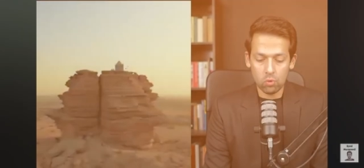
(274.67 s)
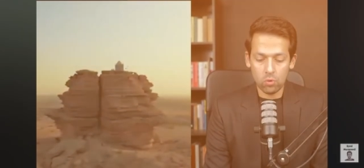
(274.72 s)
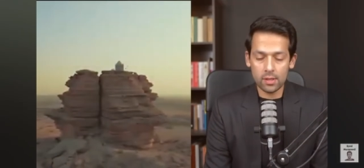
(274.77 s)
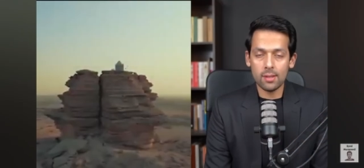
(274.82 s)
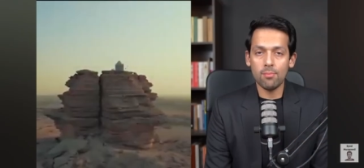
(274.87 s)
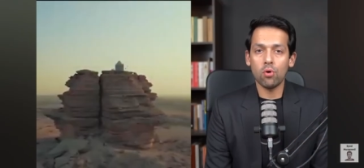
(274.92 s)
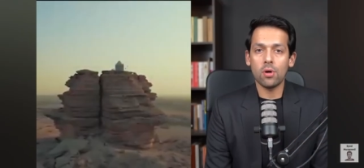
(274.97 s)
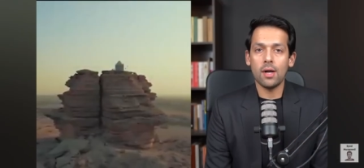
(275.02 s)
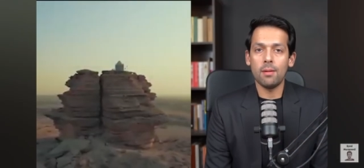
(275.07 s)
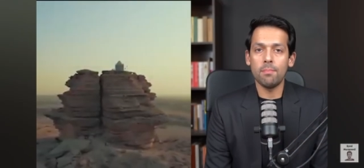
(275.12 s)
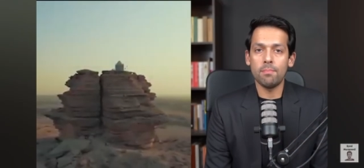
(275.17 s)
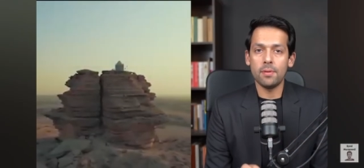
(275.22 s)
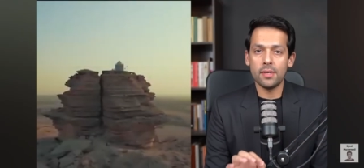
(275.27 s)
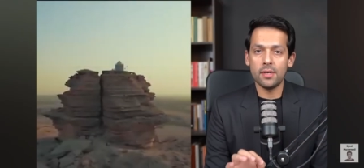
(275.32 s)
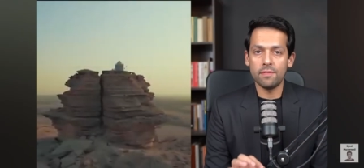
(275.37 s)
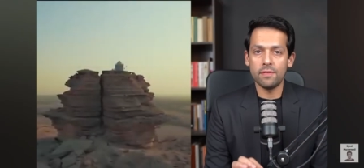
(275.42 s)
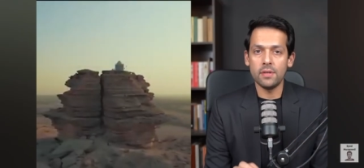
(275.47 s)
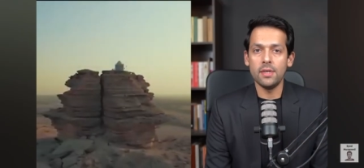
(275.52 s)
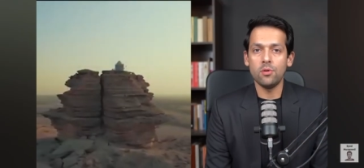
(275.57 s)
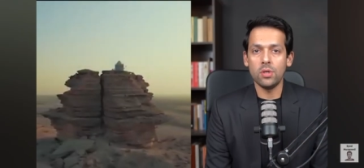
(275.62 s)
अरोड़ के मुकाम
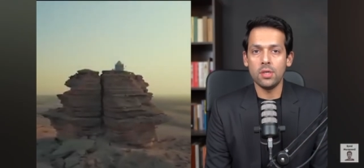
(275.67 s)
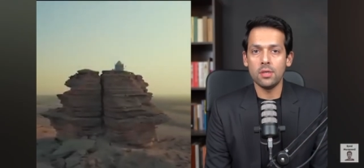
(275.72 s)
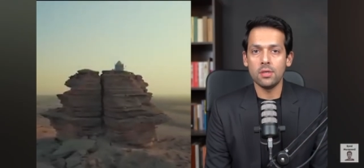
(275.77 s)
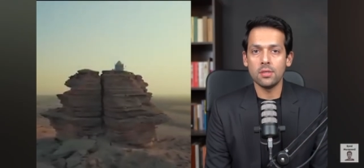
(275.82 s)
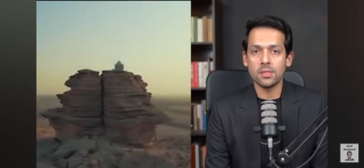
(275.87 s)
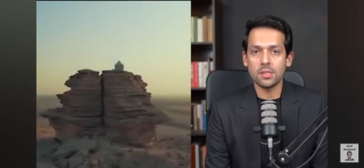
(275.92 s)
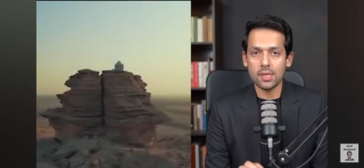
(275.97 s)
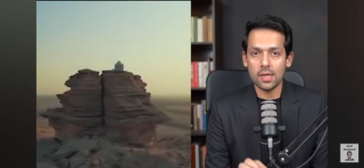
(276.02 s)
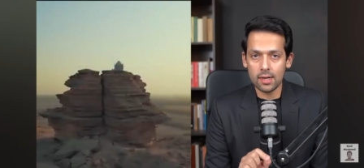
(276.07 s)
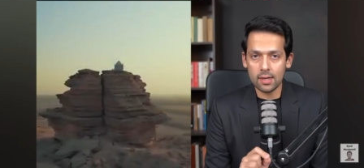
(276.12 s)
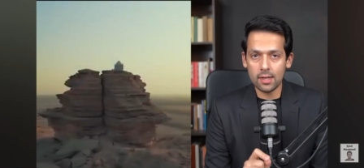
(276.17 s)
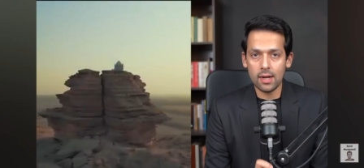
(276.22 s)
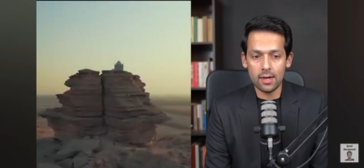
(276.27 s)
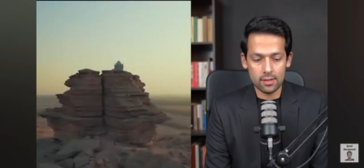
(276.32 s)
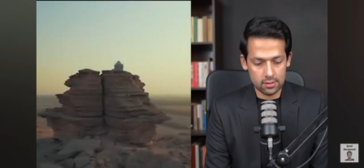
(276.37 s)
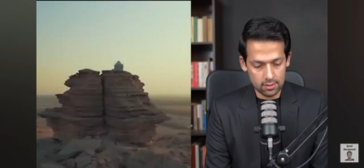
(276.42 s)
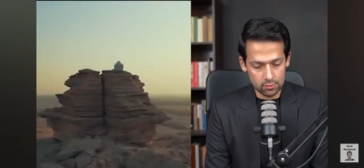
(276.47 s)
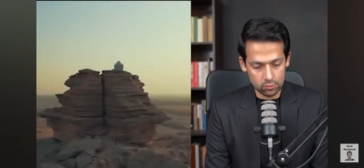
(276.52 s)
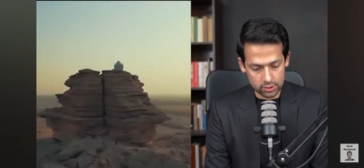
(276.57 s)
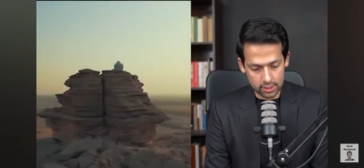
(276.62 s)
पर डिफीट हुई सर
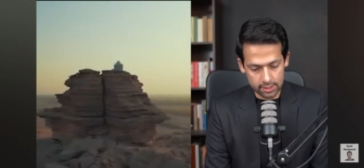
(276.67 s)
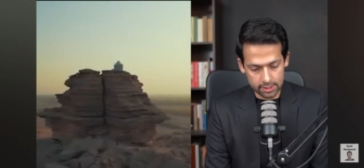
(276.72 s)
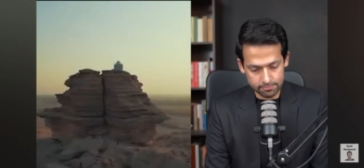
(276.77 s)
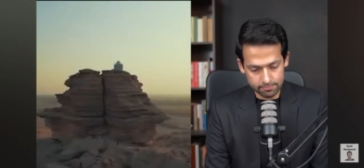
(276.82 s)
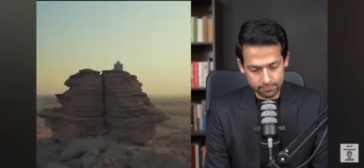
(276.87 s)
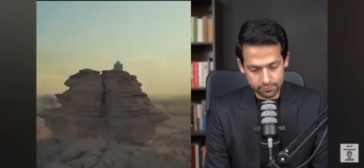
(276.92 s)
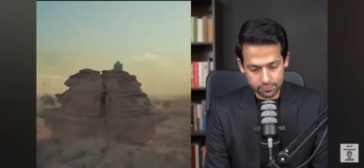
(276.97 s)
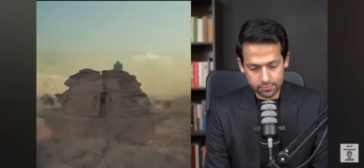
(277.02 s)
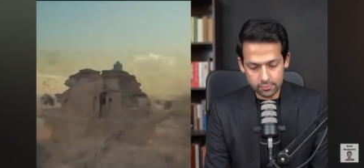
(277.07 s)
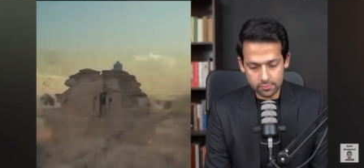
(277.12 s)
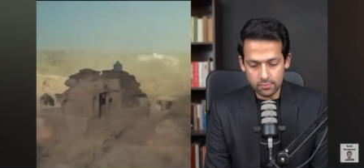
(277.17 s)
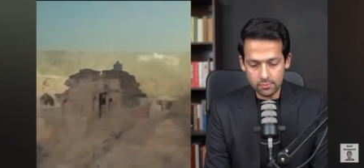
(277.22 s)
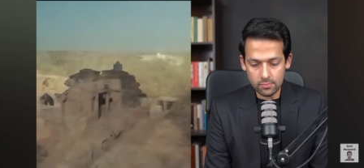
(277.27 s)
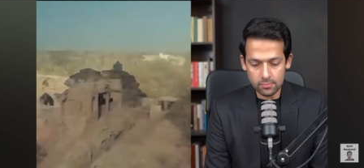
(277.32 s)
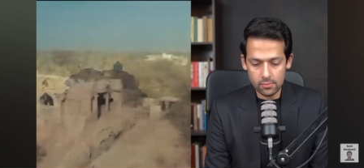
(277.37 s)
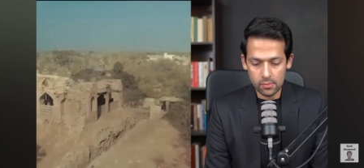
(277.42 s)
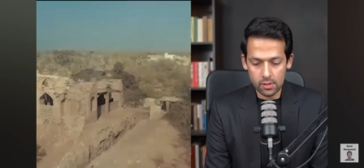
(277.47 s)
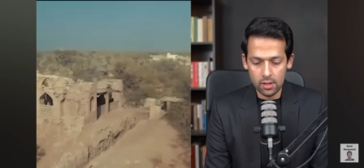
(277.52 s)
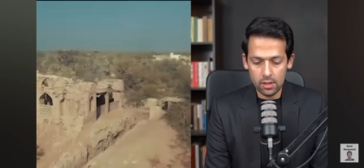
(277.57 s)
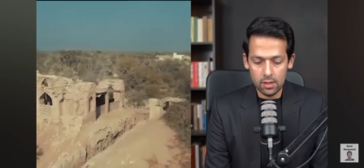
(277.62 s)
काट के उसका
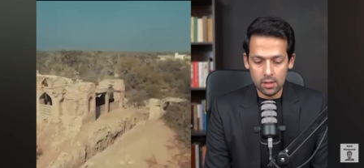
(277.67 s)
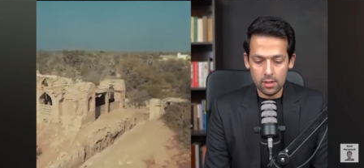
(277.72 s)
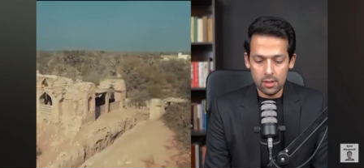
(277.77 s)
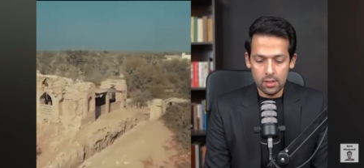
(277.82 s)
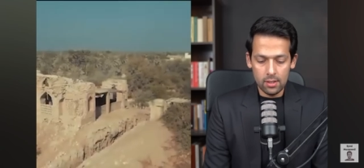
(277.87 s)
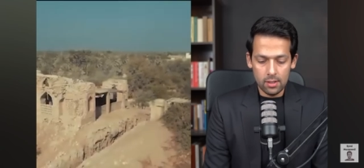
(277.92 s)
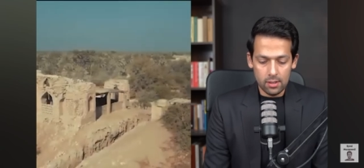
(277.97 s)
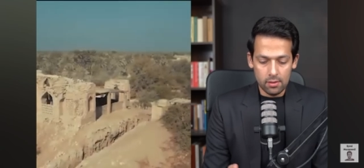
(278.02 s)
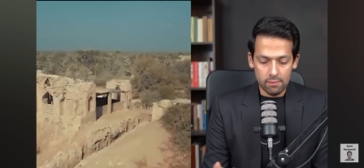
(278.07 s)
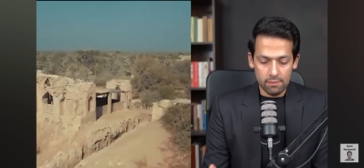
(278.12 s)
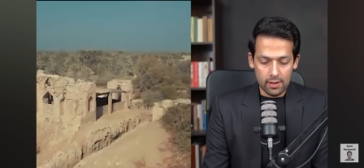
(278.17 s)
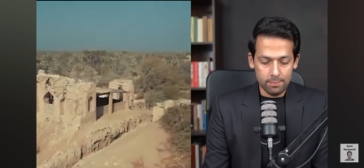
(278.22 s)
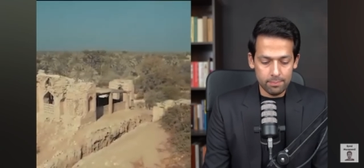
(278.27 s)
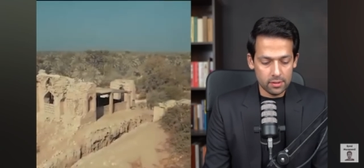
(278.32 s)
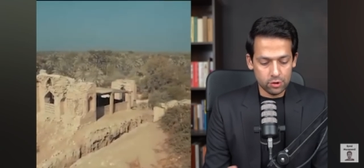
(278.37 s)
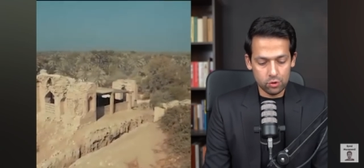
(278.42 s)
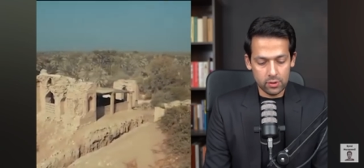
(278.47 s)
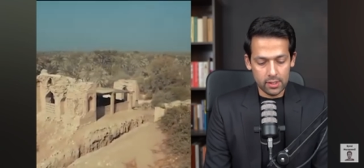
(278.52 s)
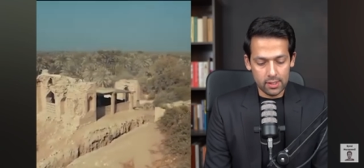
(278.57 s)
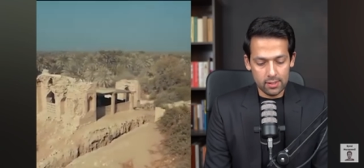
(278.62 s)

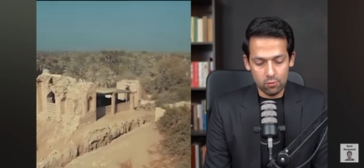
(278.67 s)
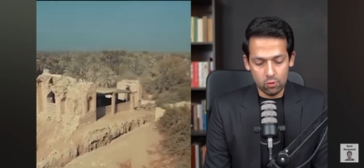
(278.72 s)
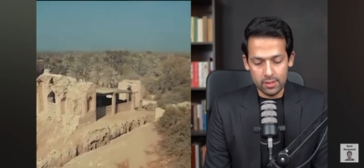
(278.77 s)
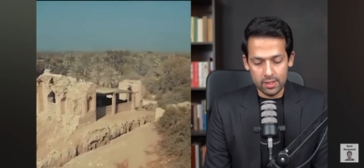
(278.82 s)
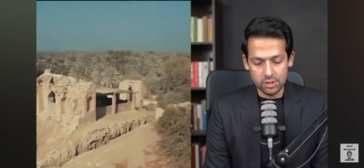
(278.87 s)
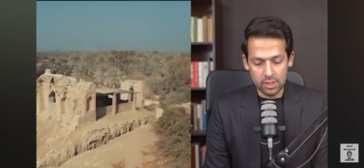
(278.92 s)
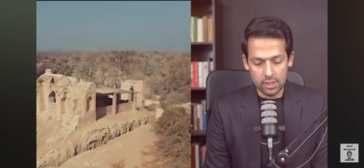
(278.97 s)
वापस जो है ना